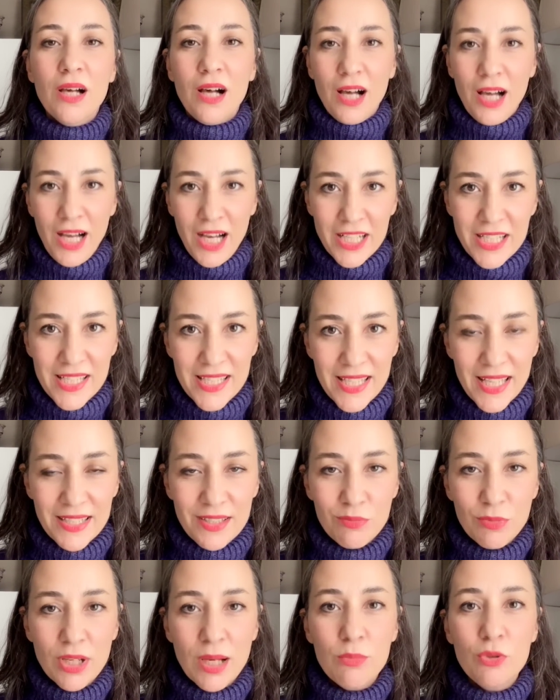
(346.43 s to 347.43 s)

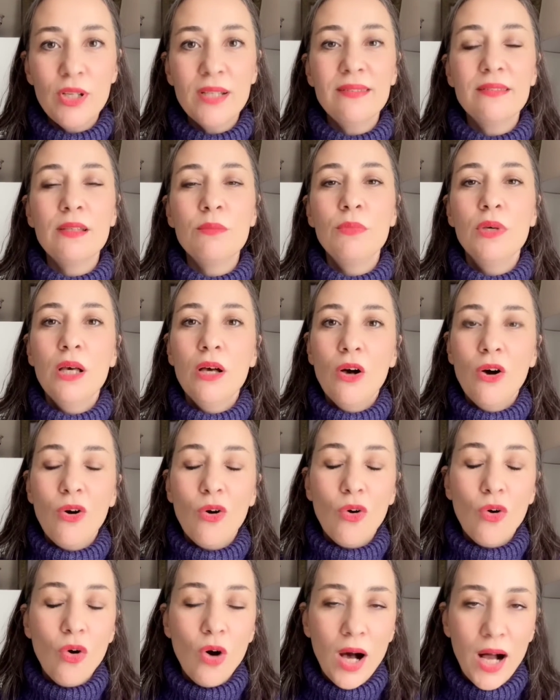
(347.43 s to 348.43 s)
Aciziyetimi kabul ettim
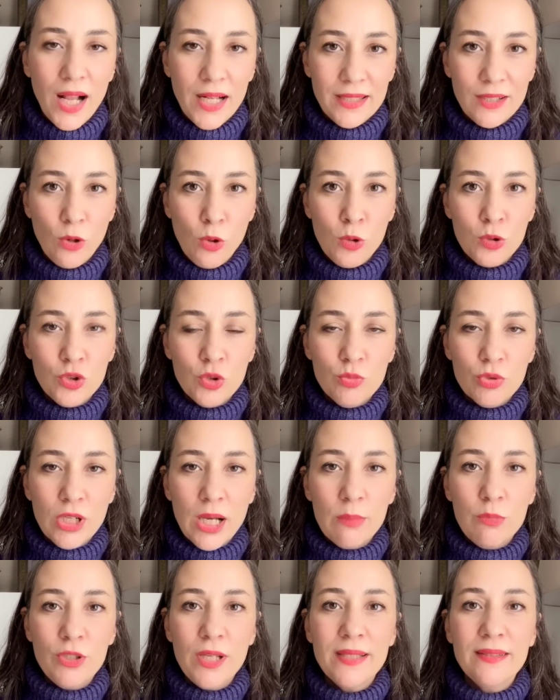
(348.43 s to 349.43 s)
o halde olduğumu
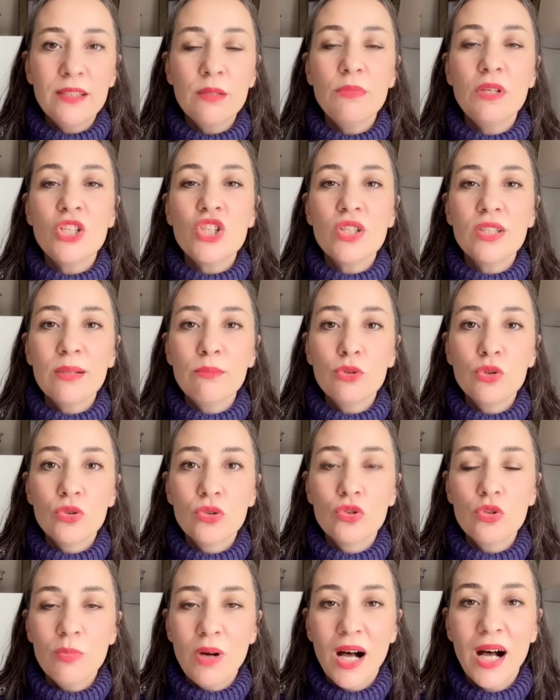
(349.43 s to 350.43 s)
kabul ettim. İçinde
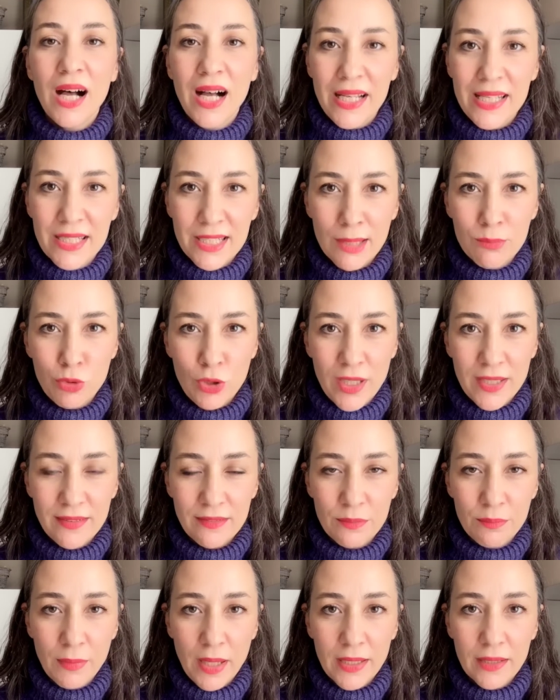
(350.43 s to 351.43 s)
bulunduğum hali kabul
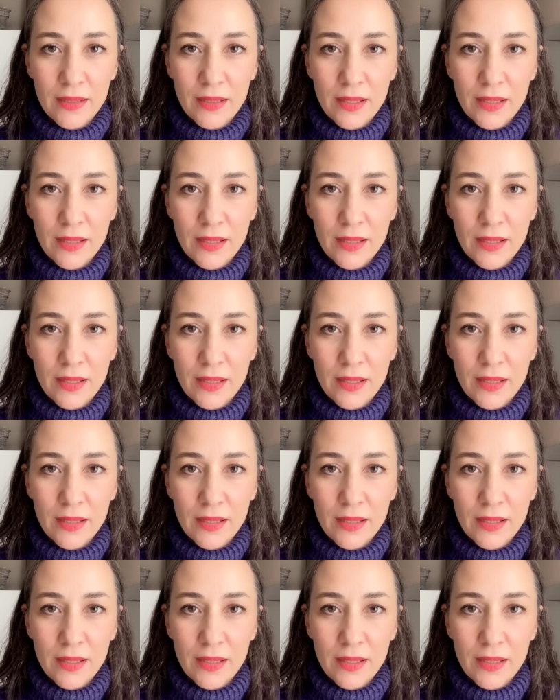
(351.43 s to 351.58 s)
ettim ben.